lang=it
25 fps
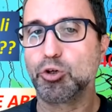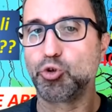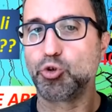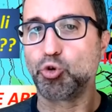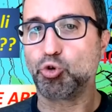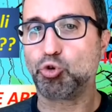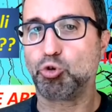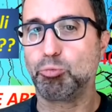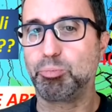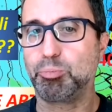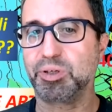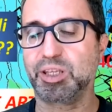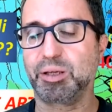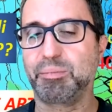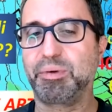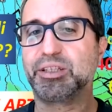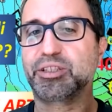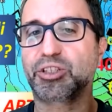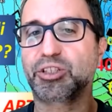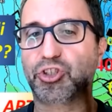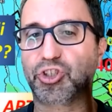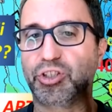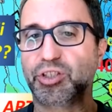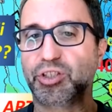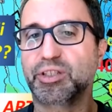non
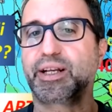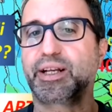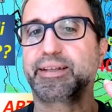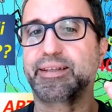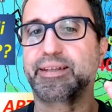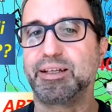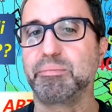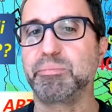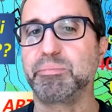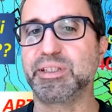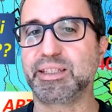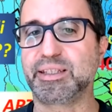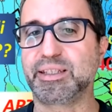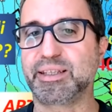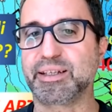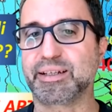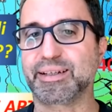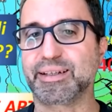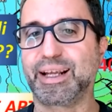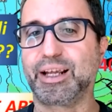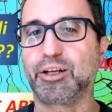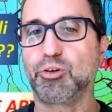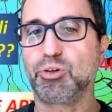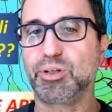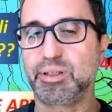completamente centrata nel
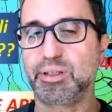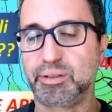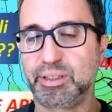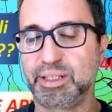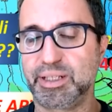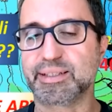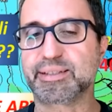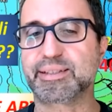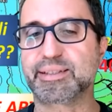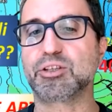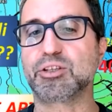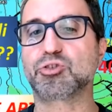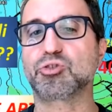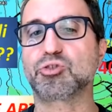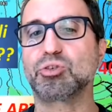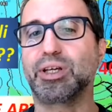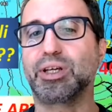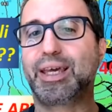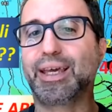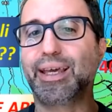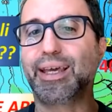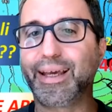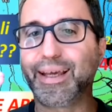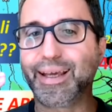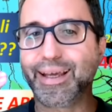Mediterraneo, nel senso
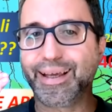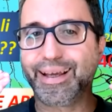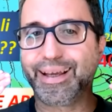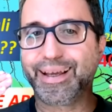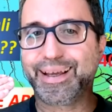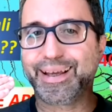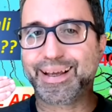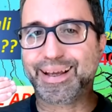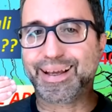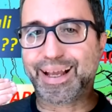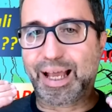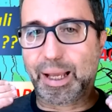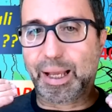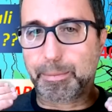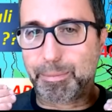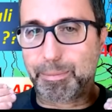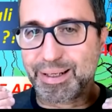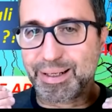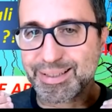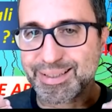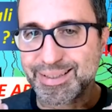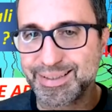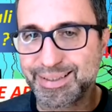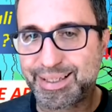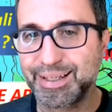che
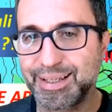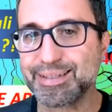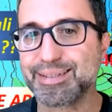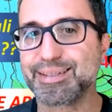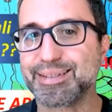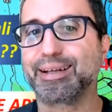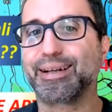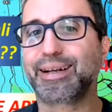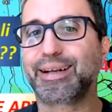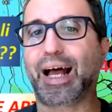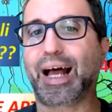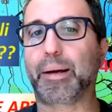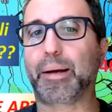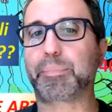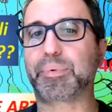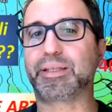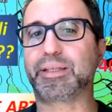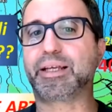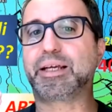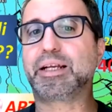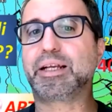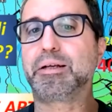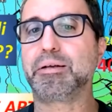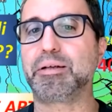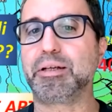abbastanza
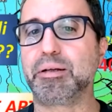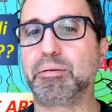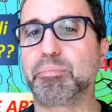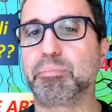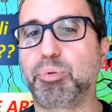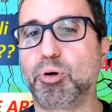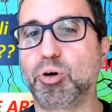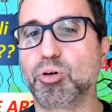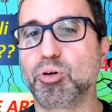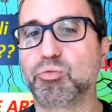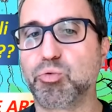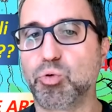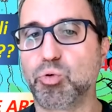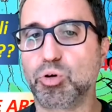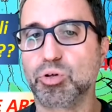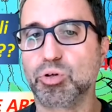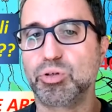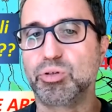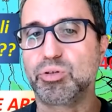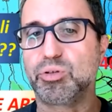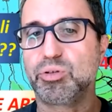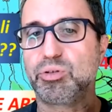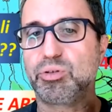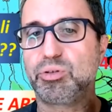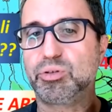rapida nel poi
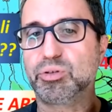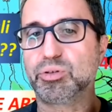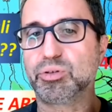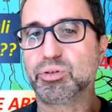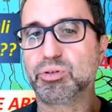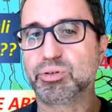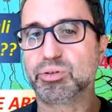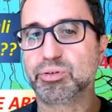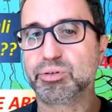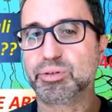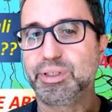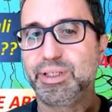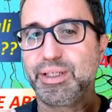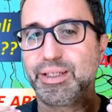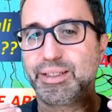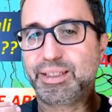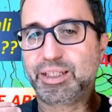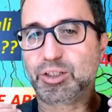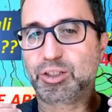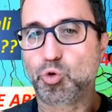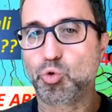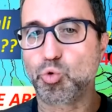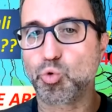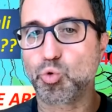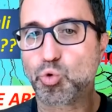
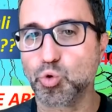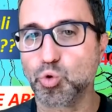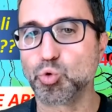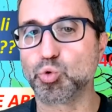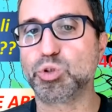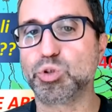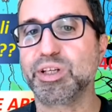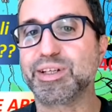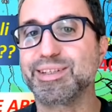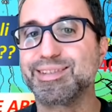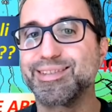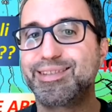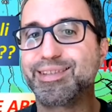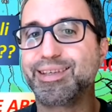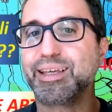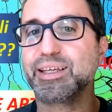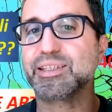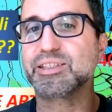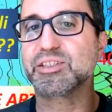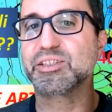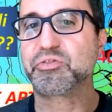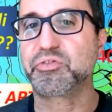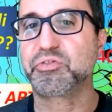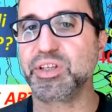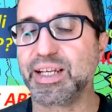eh, concludersi
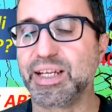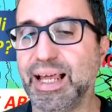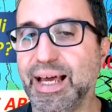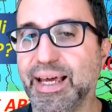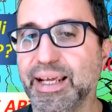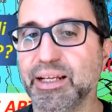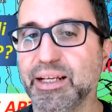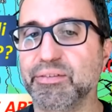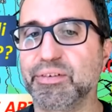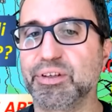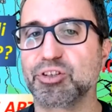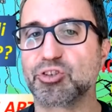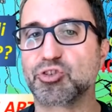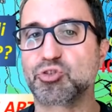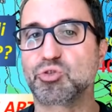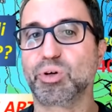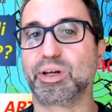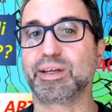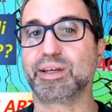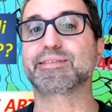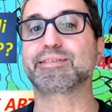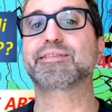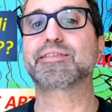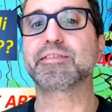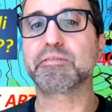e sfilare verso
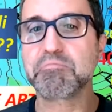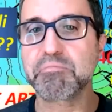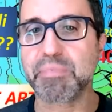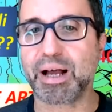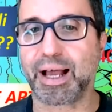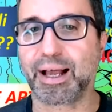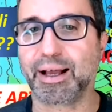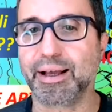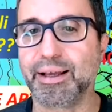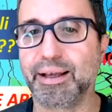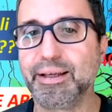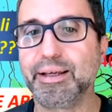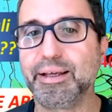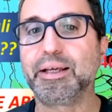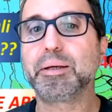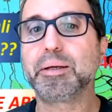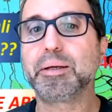est, ma